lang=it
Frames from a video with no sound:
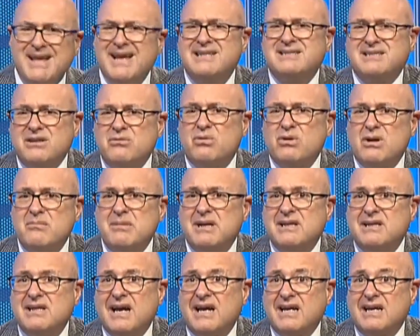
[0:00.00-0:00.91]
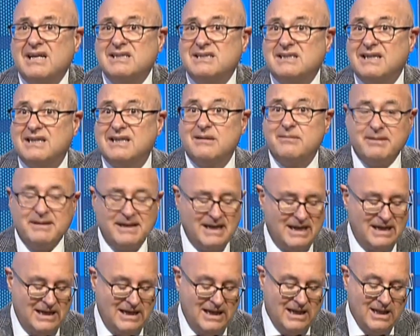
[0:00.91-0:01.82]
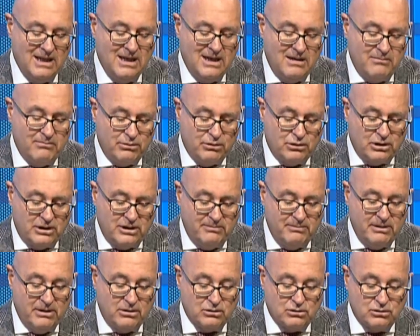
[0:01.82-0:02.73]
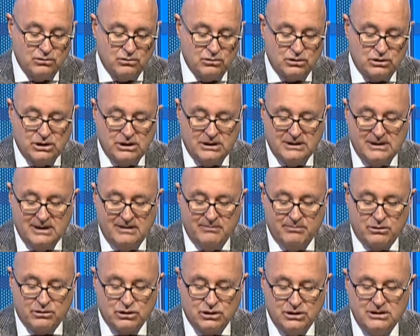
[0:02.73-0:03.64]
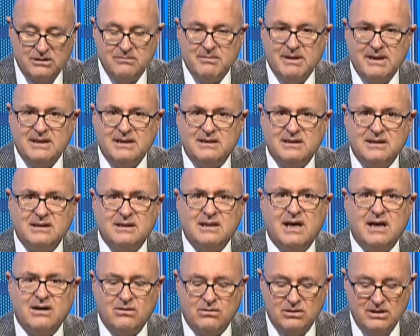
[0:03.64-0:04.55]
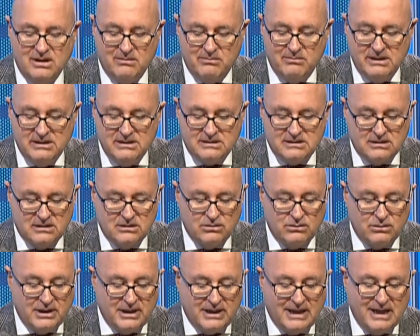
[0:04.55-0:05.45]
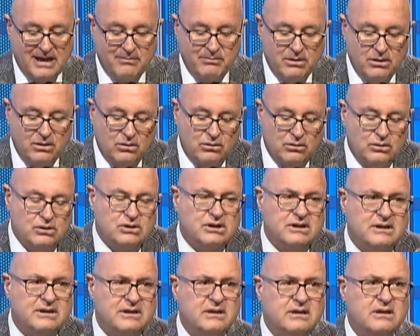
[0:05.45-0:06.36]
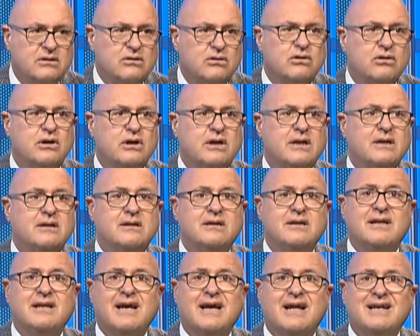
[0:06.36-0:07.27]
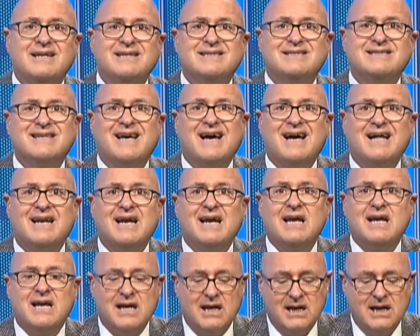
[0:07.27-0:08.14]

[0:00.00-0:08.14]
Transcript: Sicuramente anche in sede penale potrebbero sorgere dei procedimenti in danno di amministratori che abbiano consentito di, di realizzare